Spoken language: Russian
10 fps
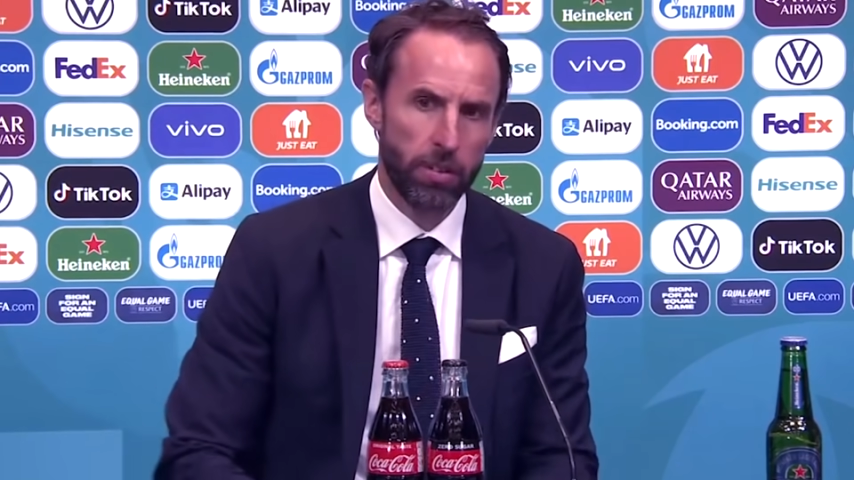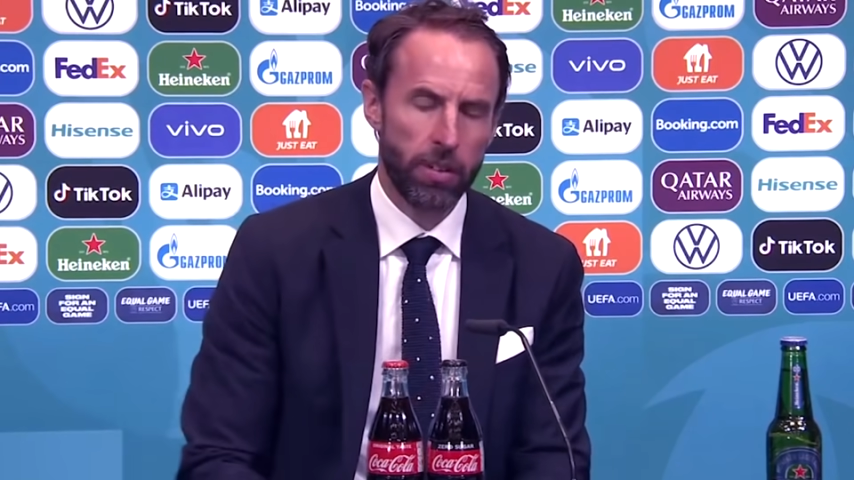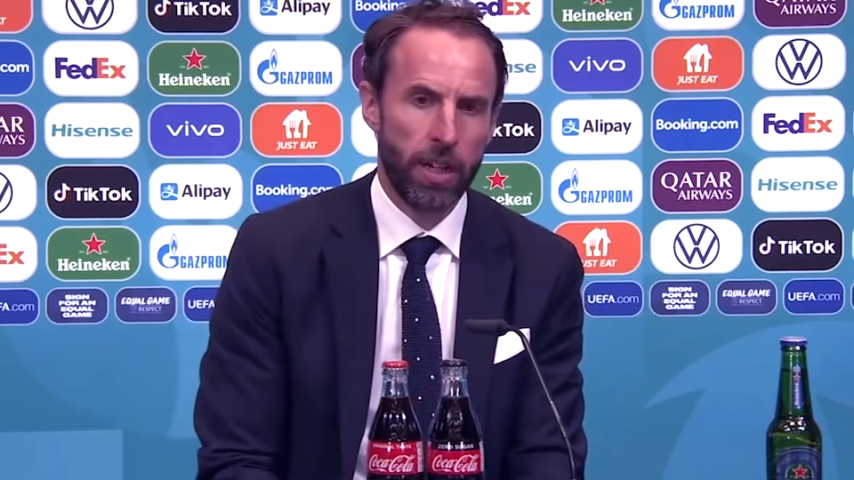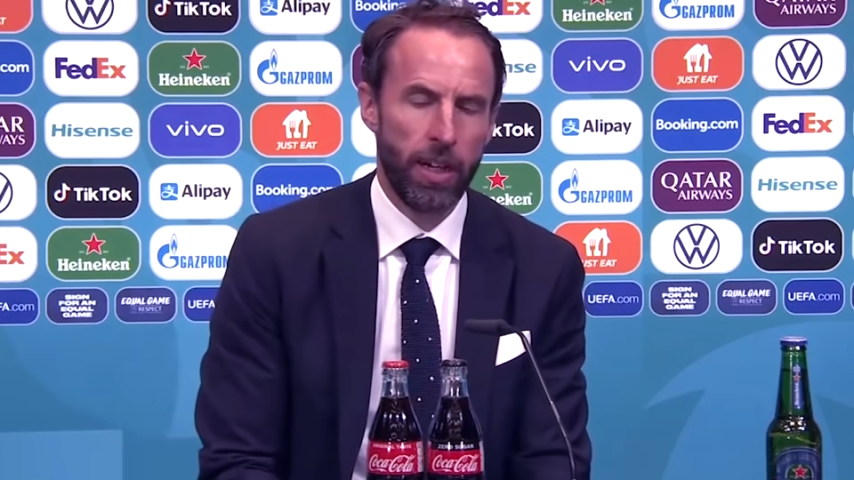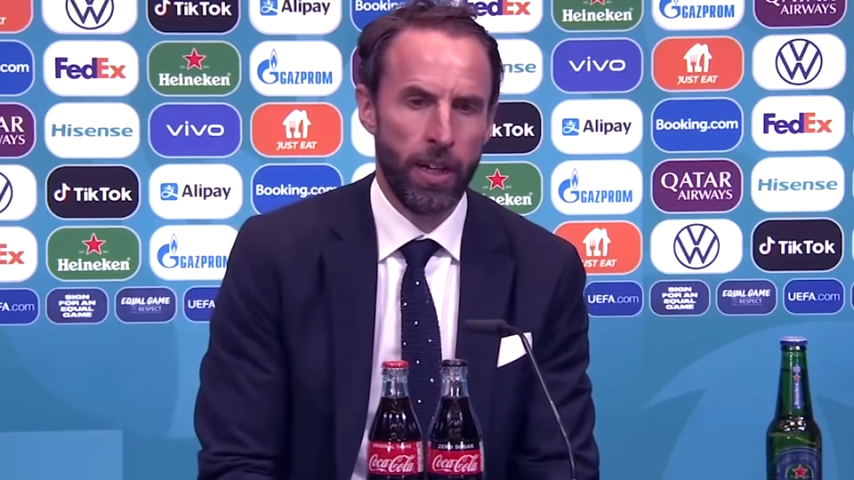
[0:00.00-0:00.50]

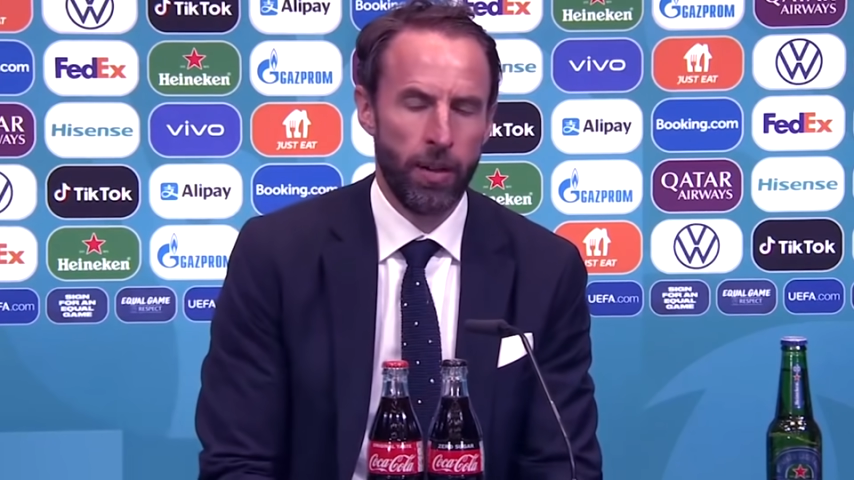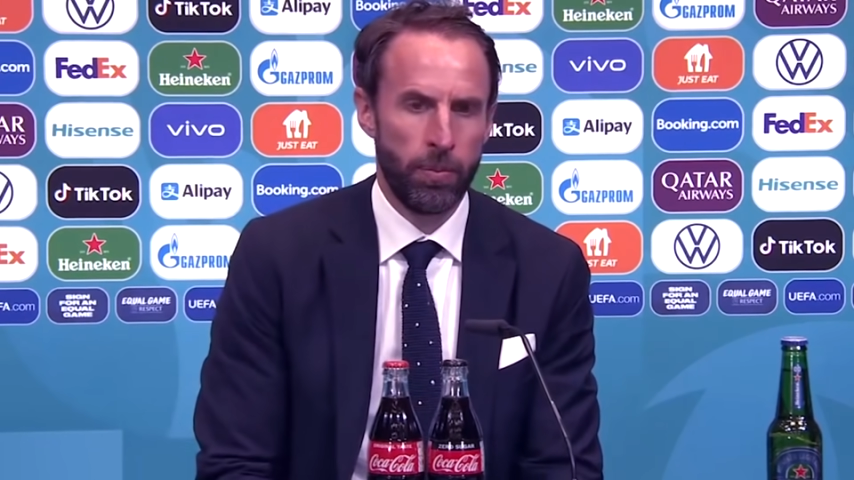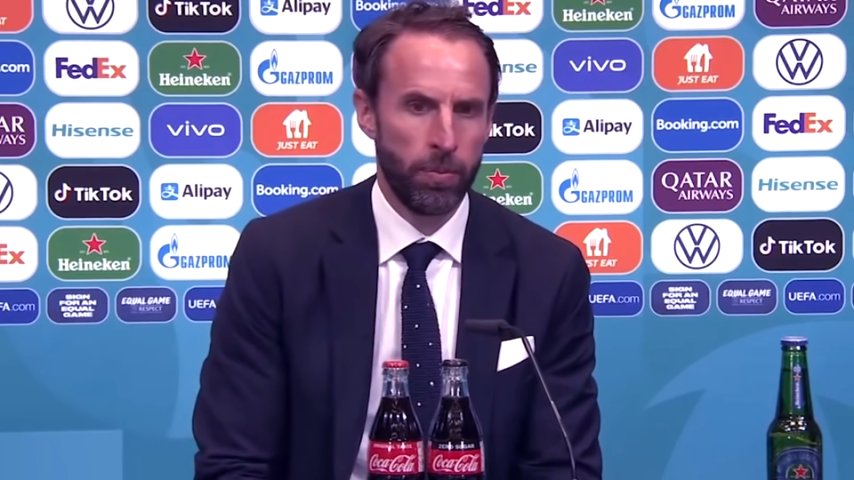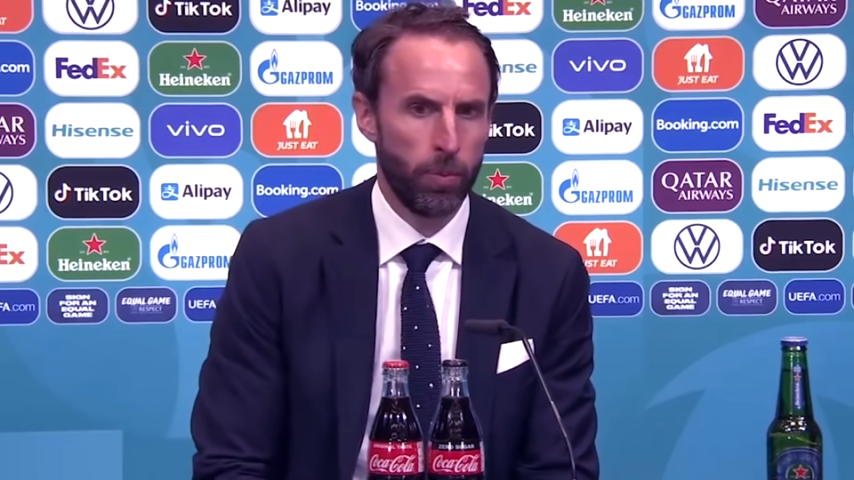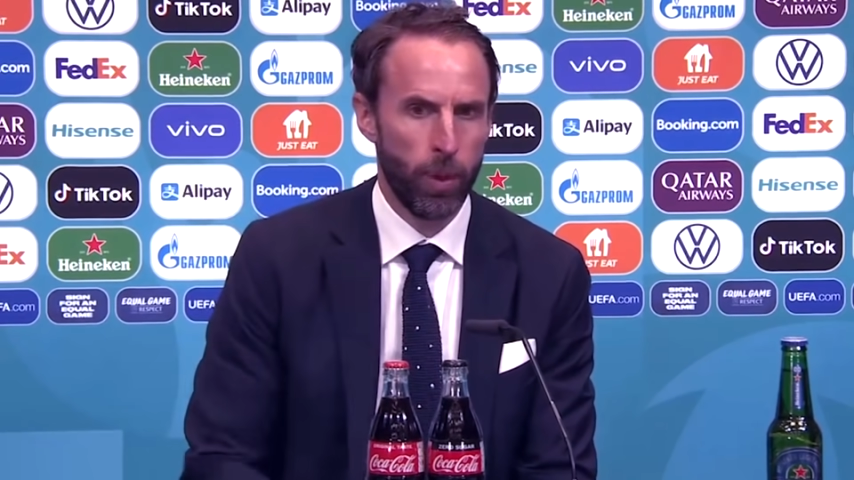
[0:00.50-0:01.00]

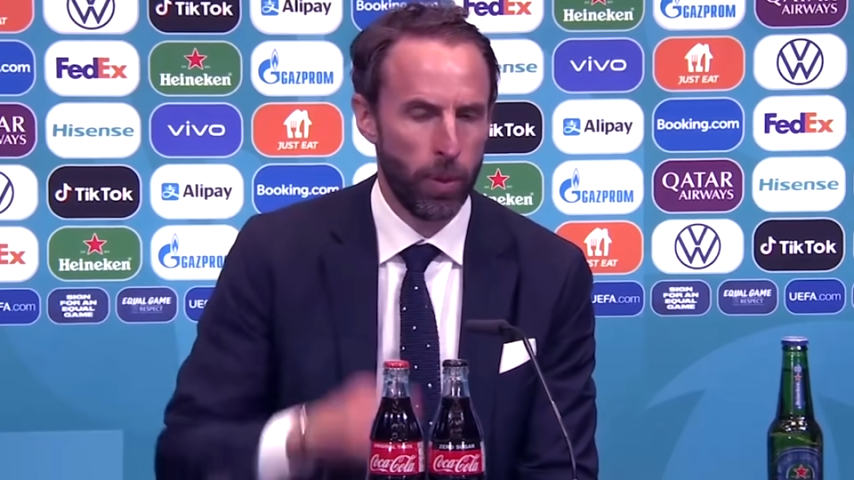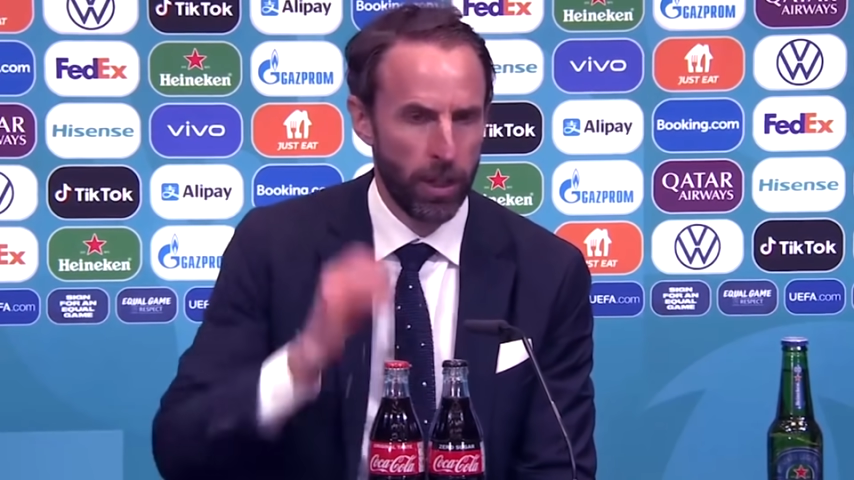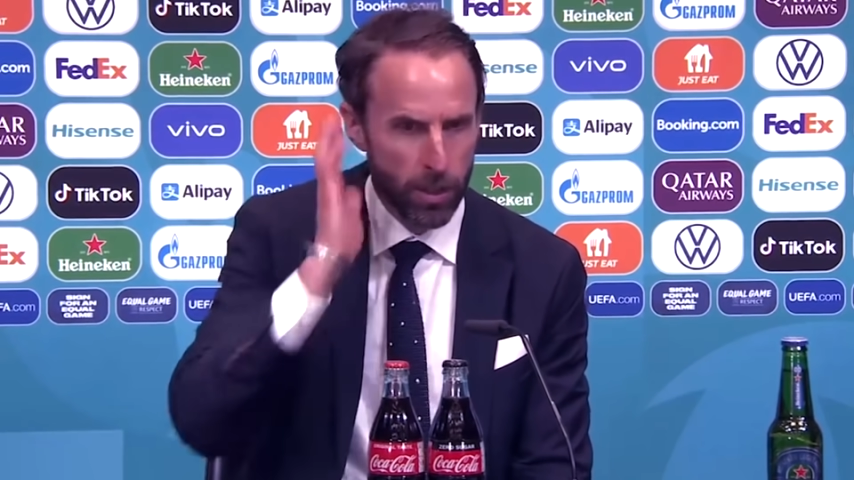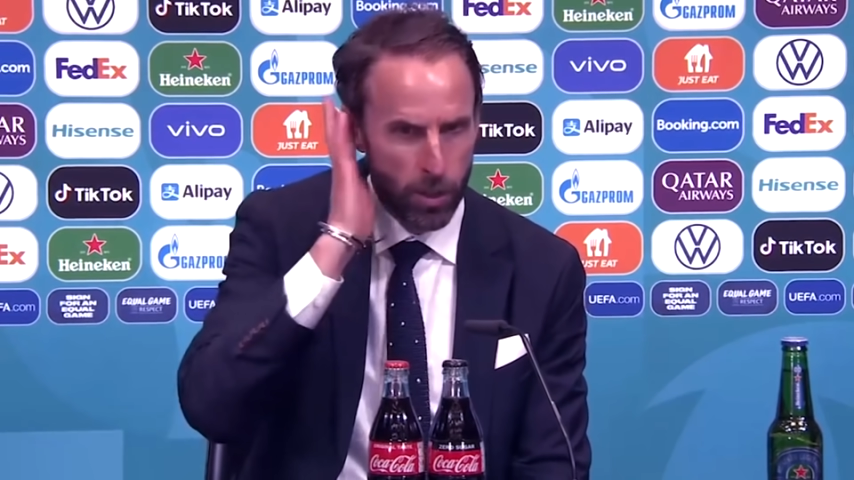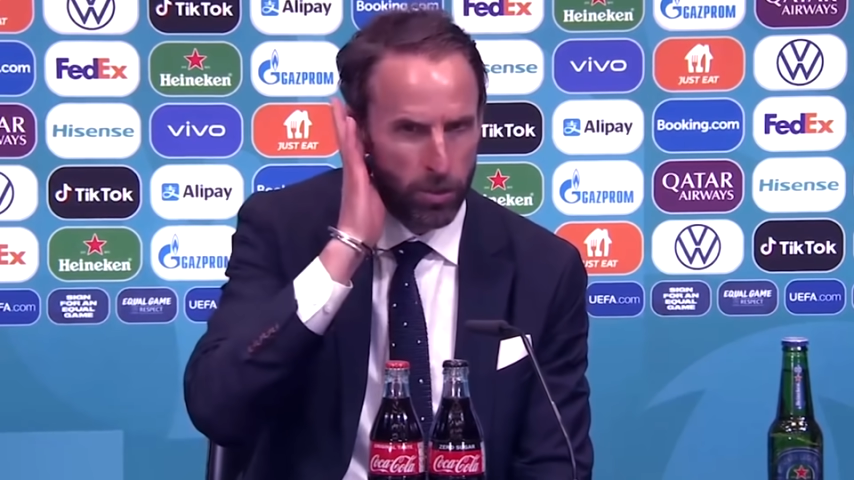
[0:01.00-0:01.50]
проигрываем как
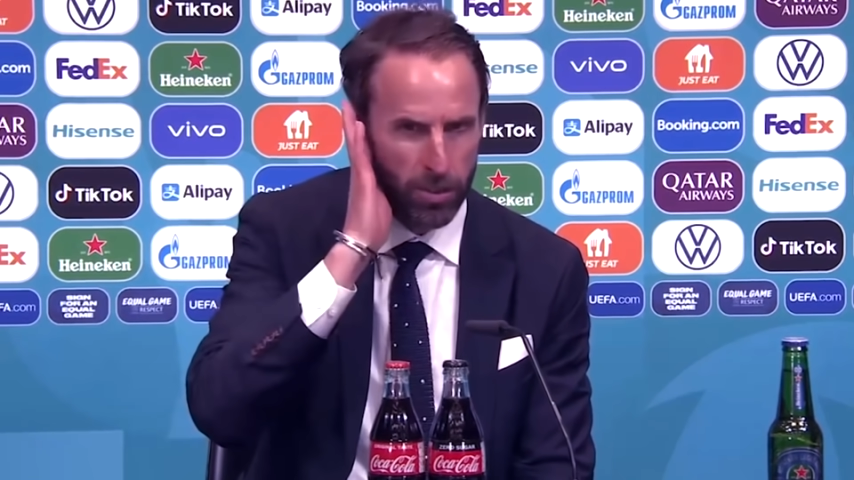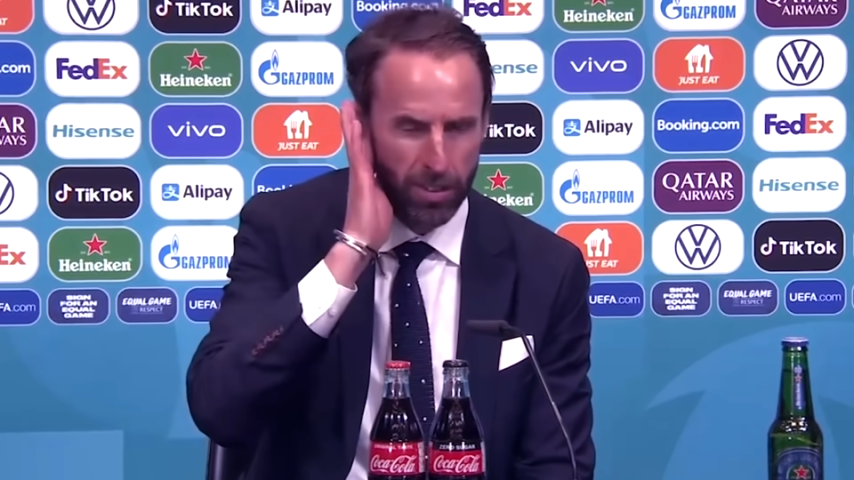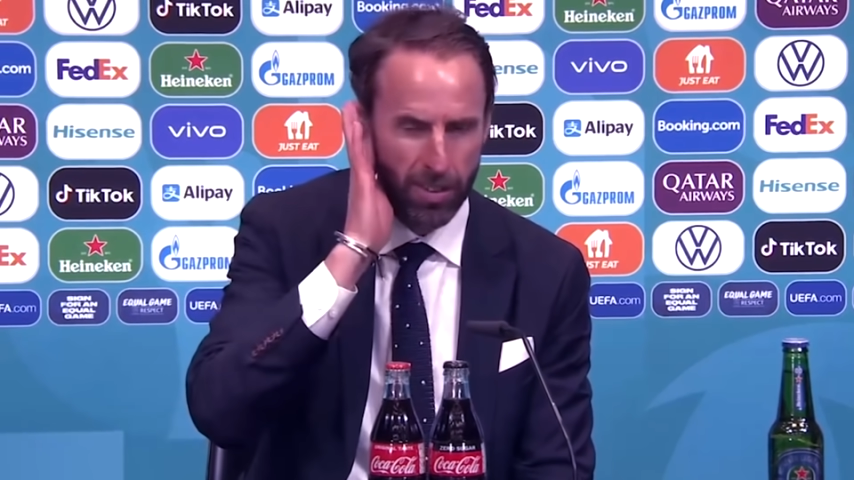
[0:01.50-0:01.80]
команда.